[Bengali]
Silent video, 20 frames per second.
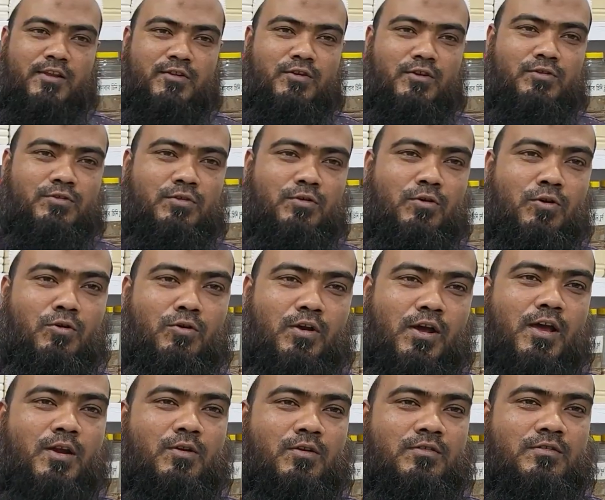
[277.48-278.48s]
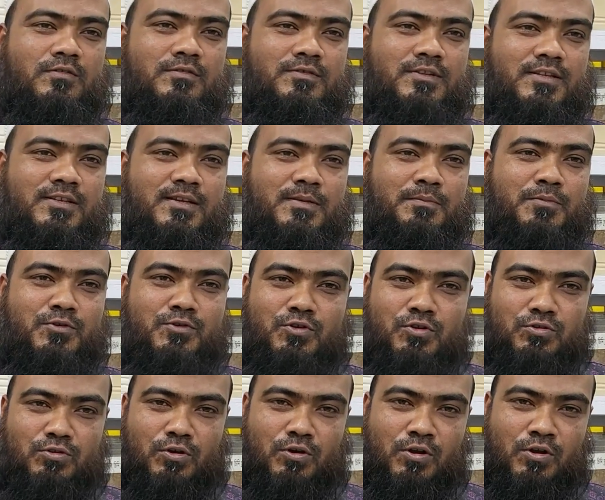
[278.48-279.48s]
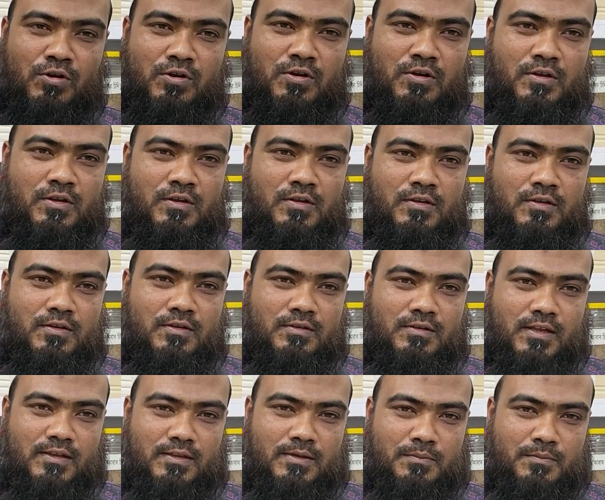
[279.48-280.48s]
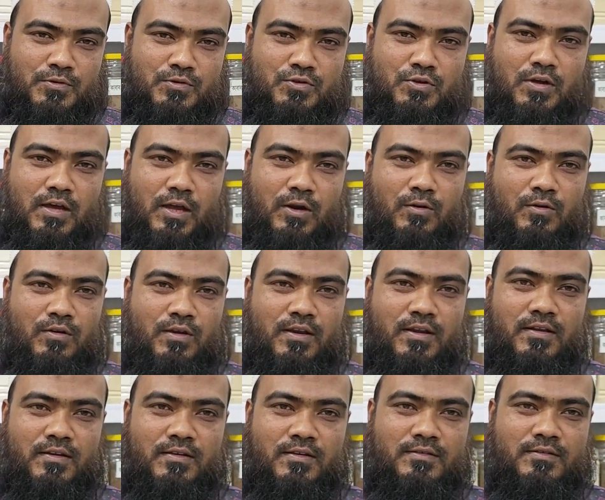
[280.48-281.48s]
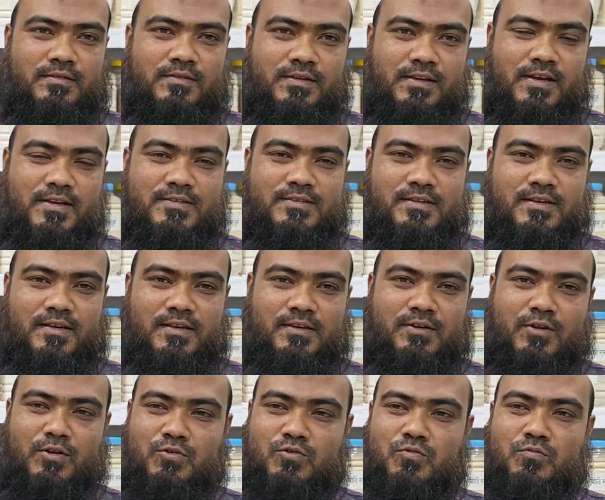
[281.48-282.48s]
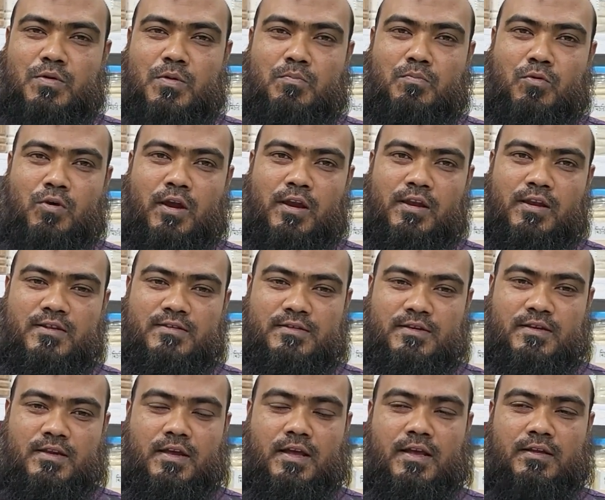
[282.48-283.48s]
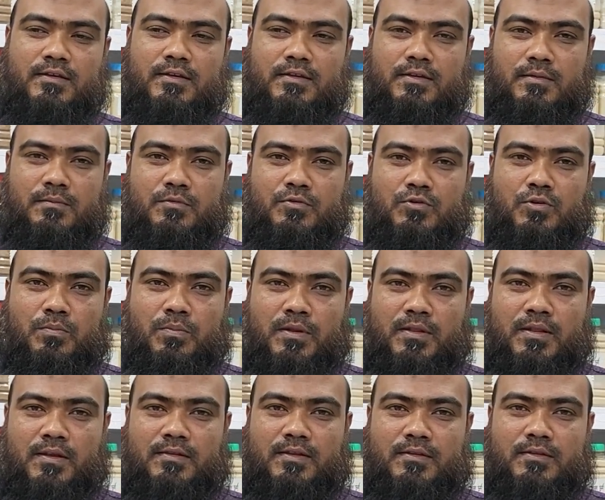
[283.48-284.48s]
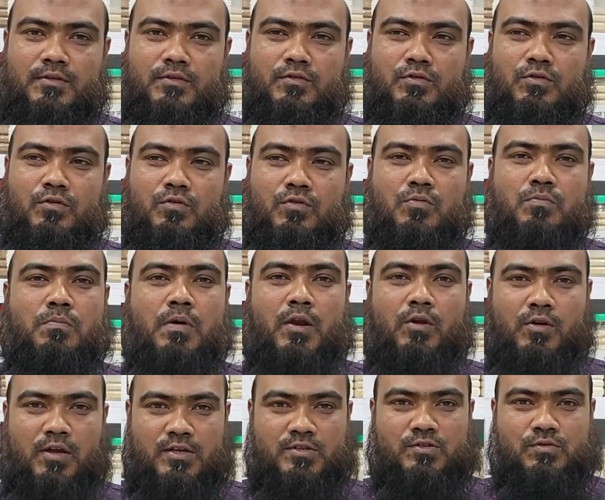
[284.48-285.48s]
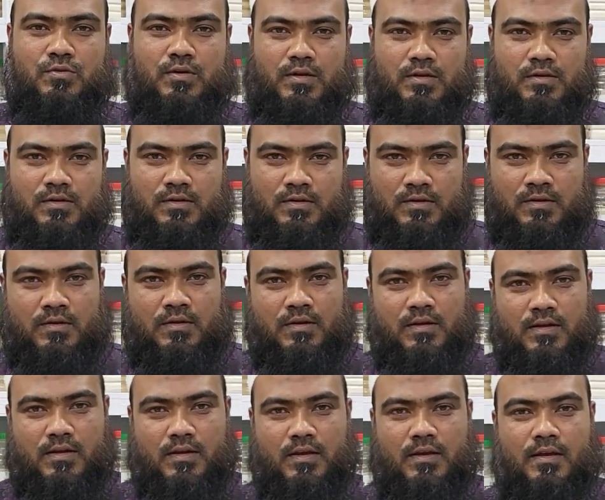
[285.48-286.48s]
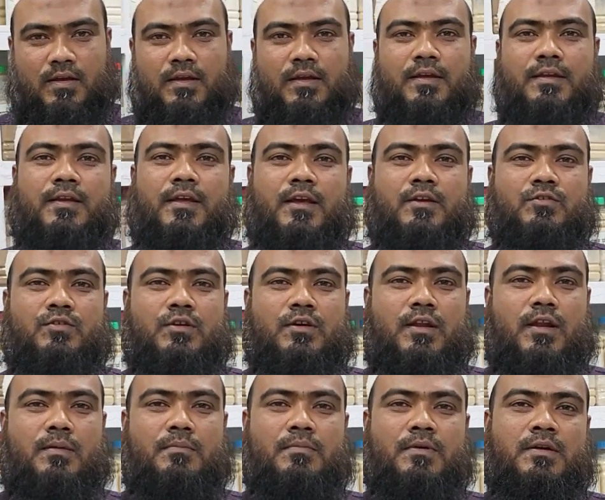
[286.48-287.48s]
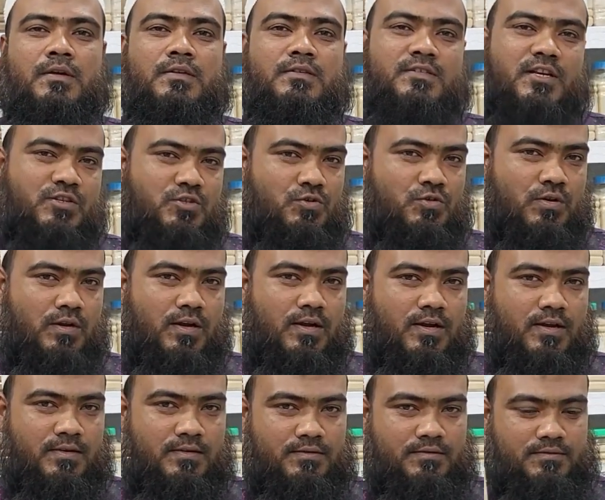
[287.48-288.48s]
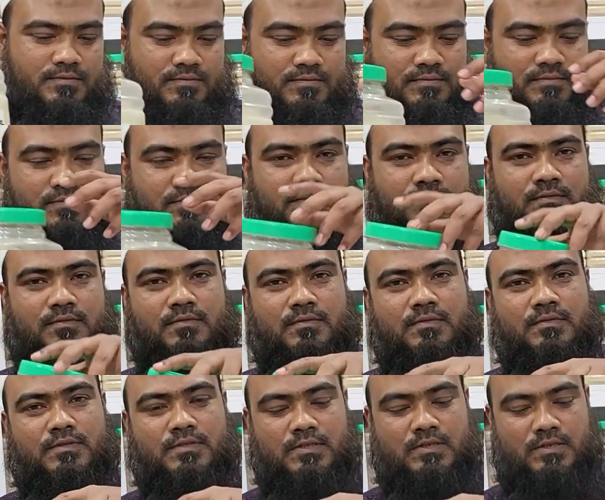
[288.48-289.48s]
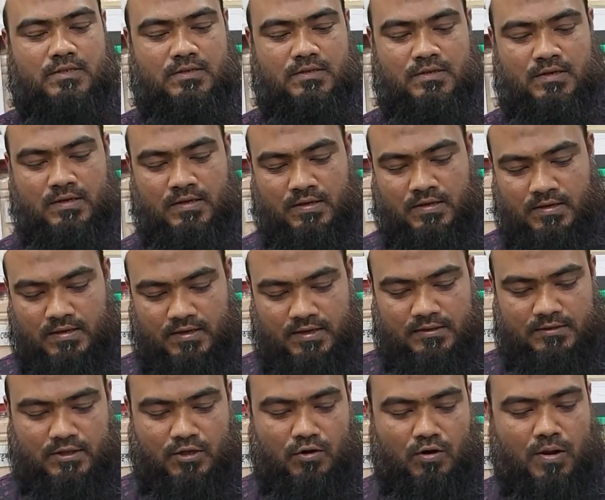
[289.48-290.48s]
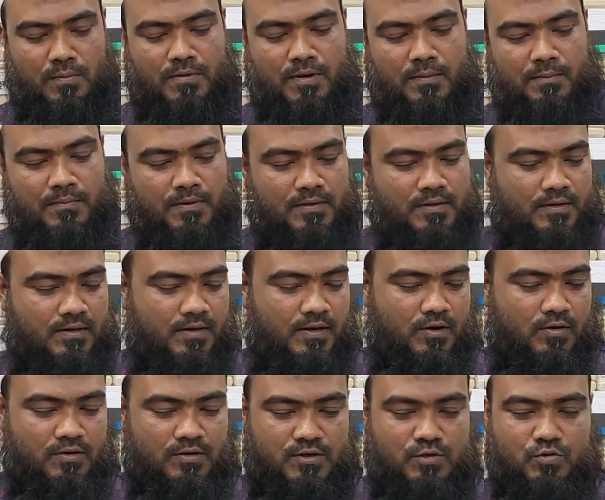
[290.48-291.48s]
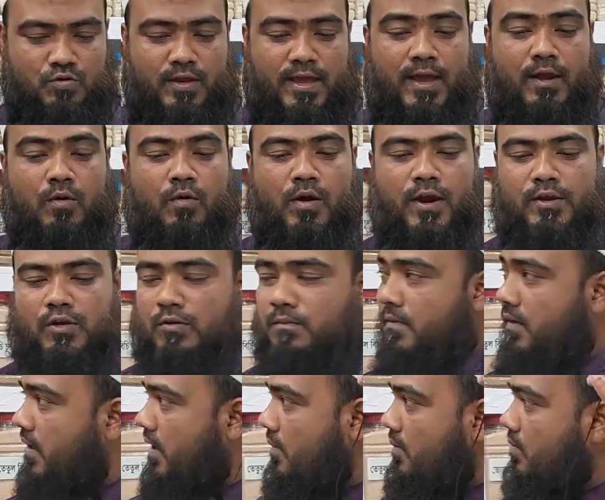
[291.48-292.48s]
সুপারলিজর তো গণকারক যাদের বীর্য তরল আচ্ছা তাদের বীর্য গাঢ় করে আচ্ছা, ঠিক আচ্ছা। আছে এটা হলো সুপব মুগাল্লিস এটা যাদের বীর্য পাতা তাদের জন্য খুব ভালো কাজ খুব ভালো কাজ করে হ্যাঁ এটা একশো গ্রাম চারশো টাকা একশো গ্রাম চারশো টাকা জি এছাড়াও আমি আপনাদেরকে এখন কিছু একক আইটেম